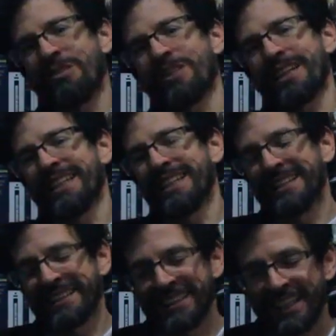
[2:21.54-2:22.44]
de lo que
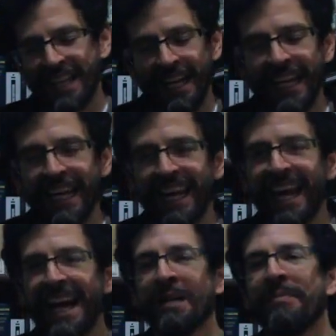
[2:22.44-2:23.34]
es
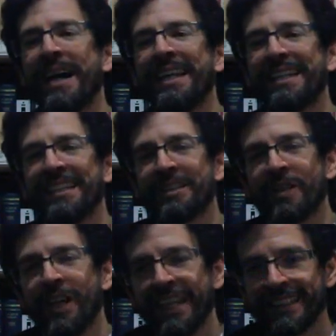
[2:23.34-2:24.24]
la madre de
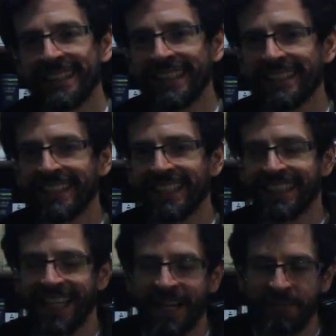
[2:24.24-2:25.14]
todas las ciencias,
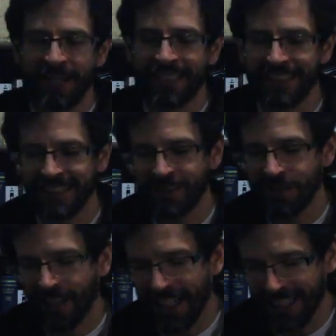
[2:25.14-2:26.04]
la madre de
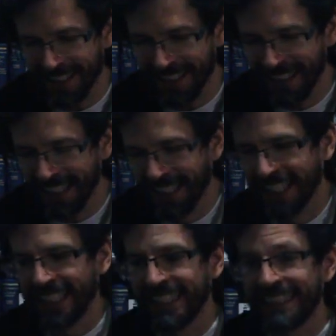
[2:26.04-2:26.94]
todas las
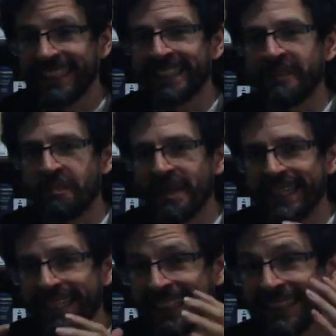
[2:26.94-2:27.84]

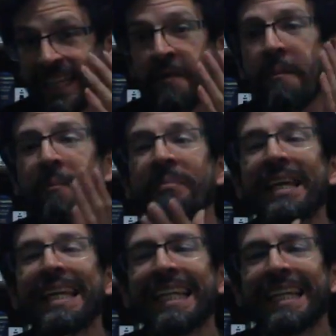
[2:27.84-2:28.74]
disciplinas
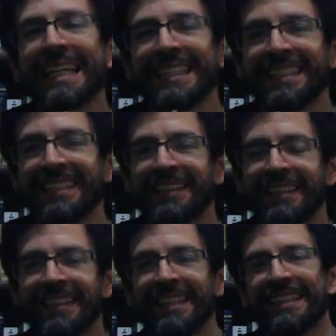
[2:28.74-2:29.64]
empíricas,
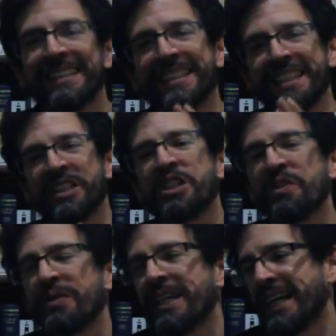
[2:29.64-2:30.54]

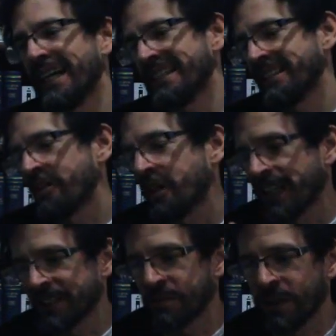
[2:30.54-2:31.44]
científicas con
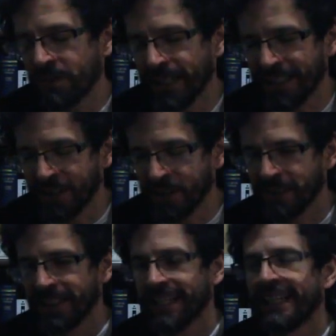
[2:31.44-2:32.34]
experimentos.
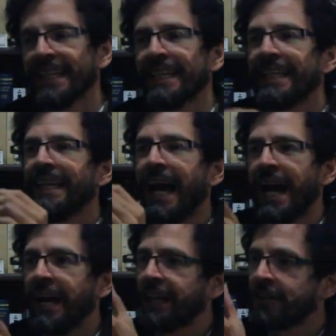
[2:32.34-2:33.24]
Ya,
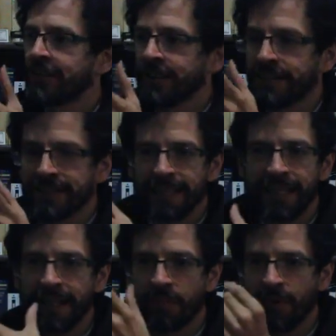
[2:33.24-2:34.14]
entonces
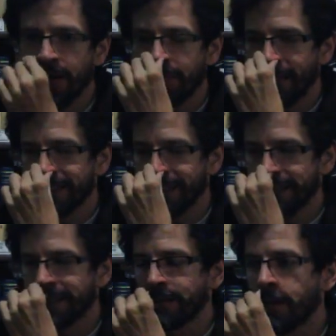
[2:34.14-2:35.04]
eh, el problema es
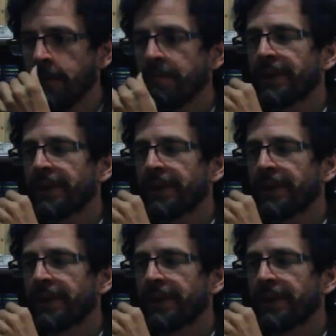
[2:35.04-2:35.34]
ese, ¿no?